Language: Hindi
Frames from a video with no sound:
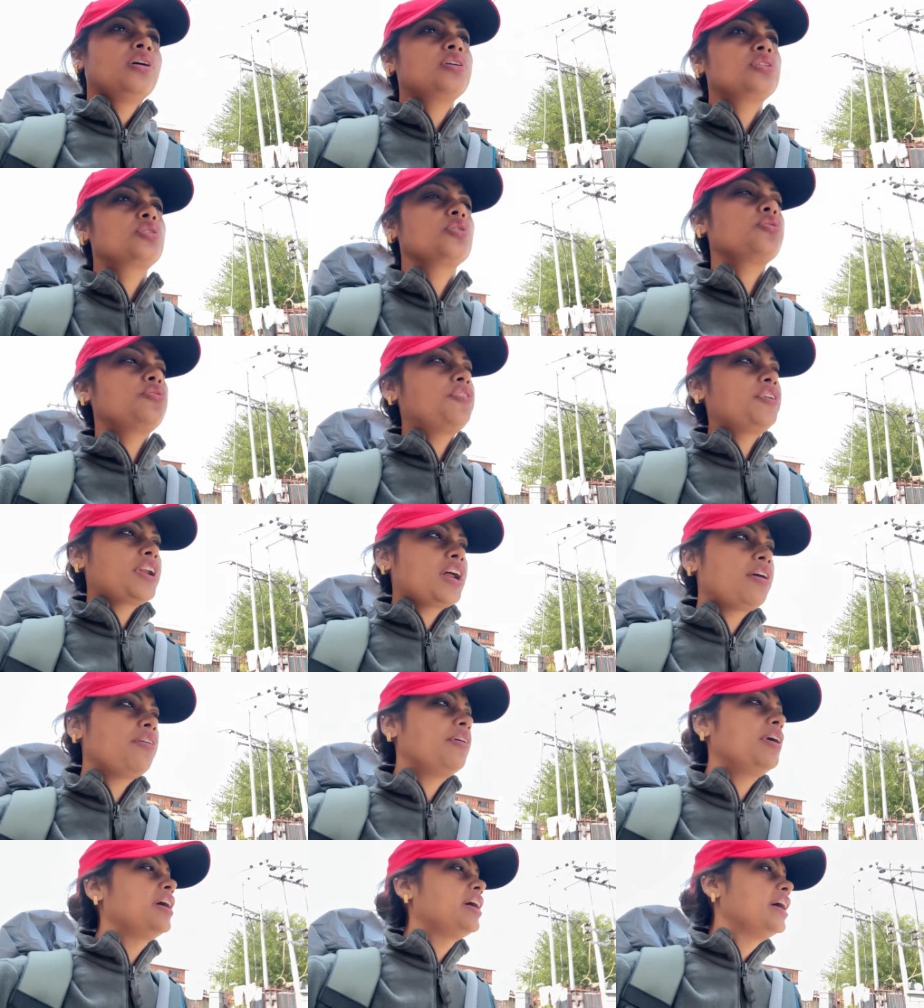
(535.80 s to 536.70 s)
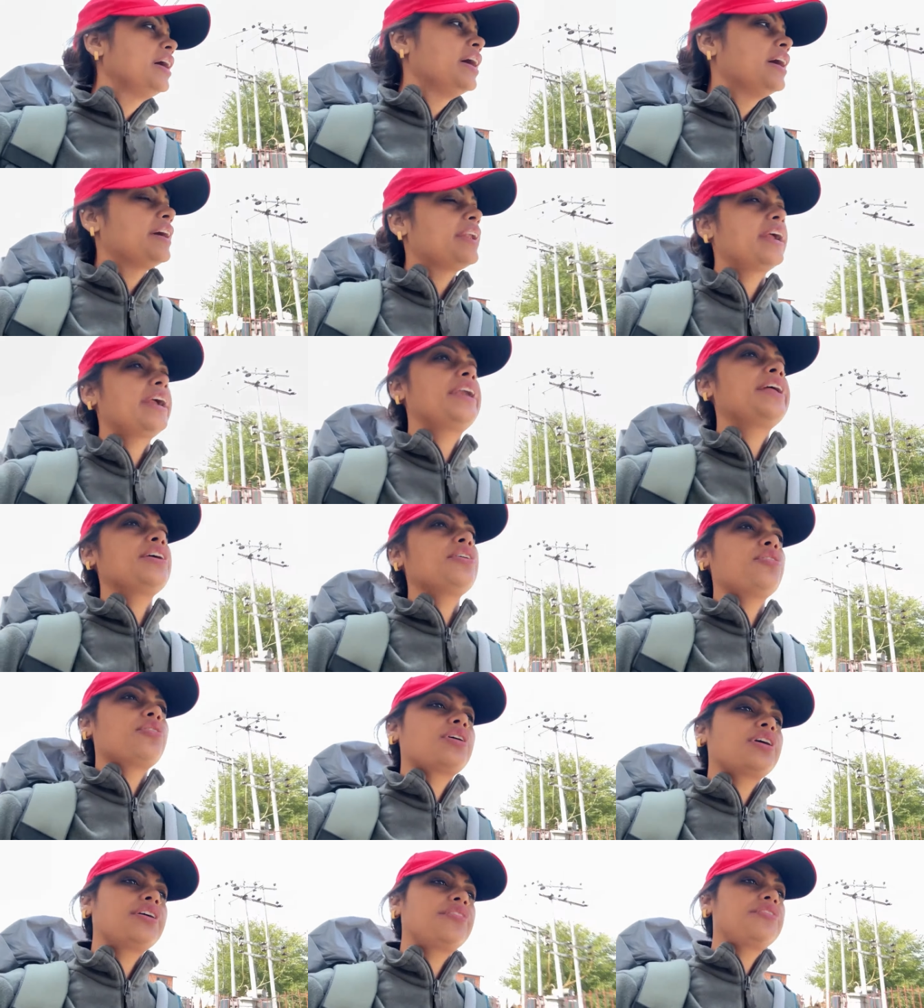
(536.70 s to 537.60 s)
तो फटाओ रेडी
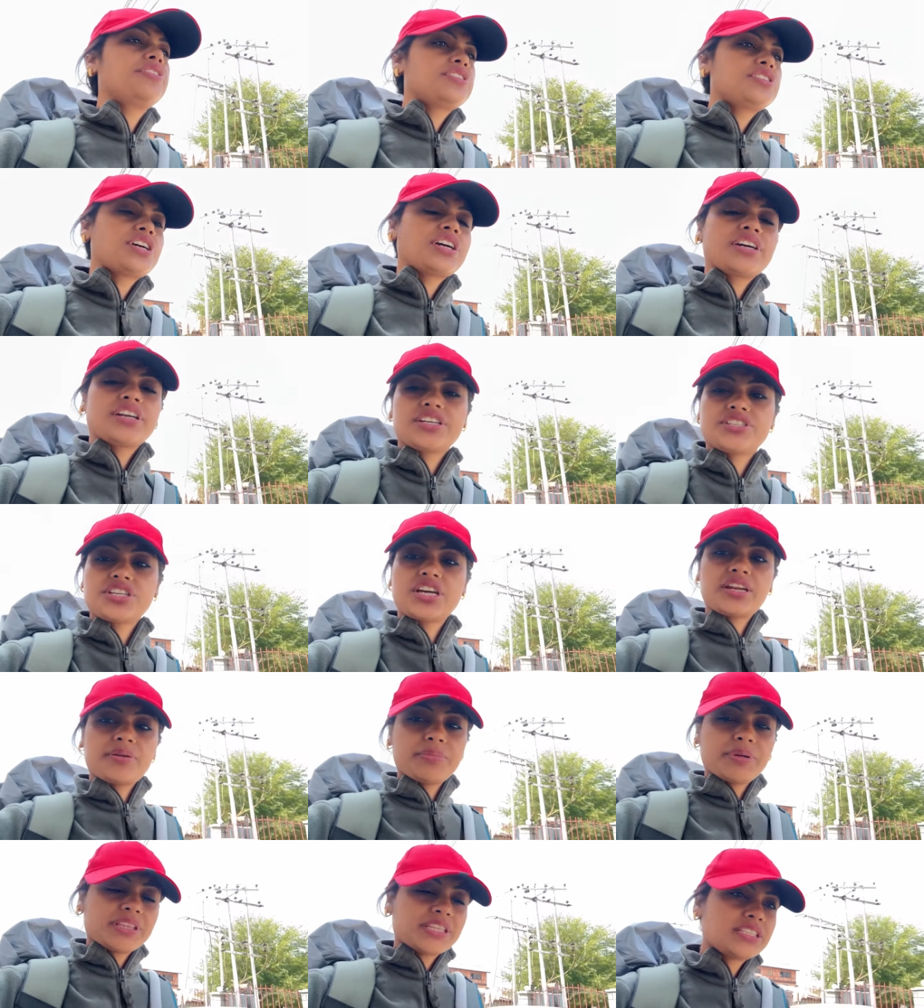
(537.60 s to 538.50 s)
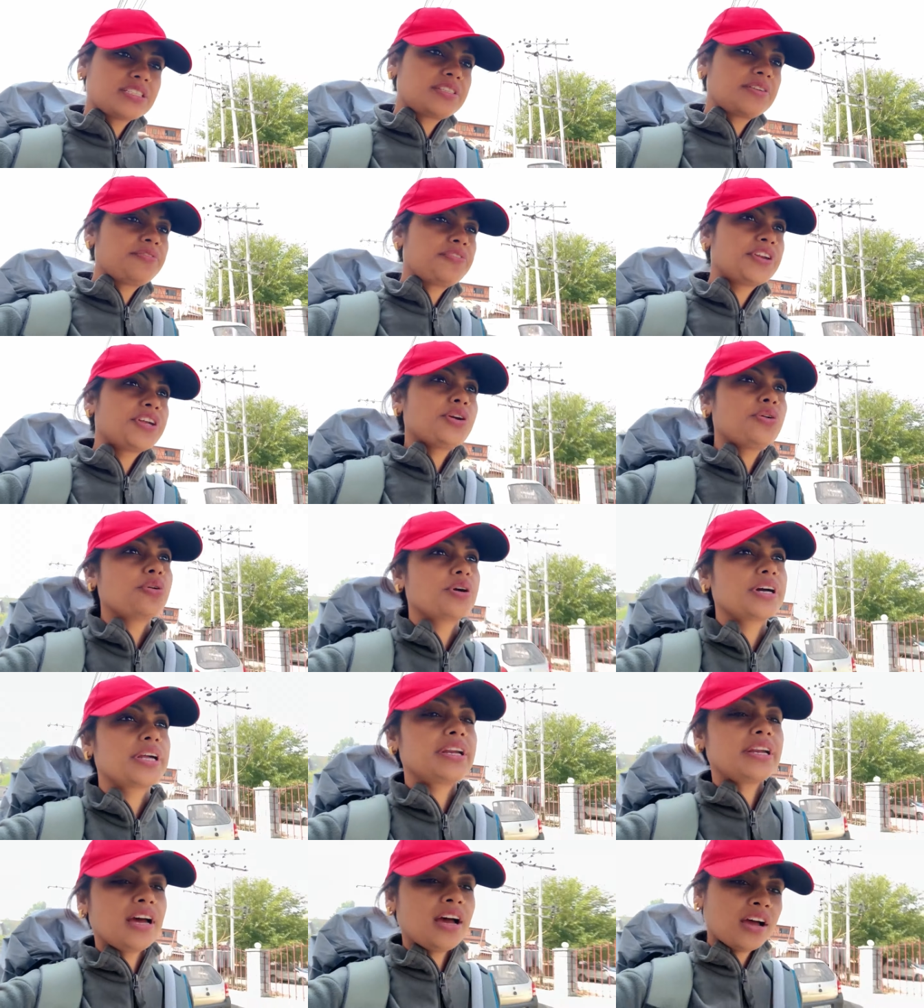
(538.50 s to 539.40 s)
होकर फिर शंकराचार्य मंदिर से फ्री होकर
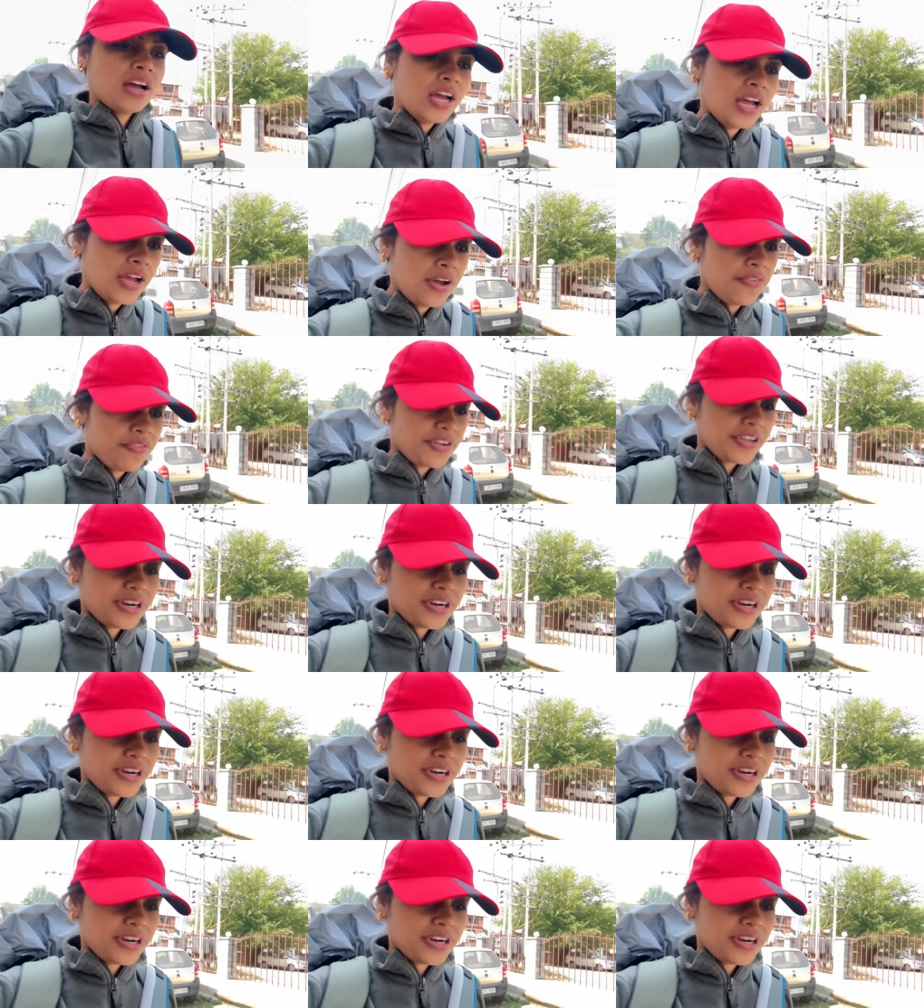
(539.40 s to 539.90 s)
ना फिर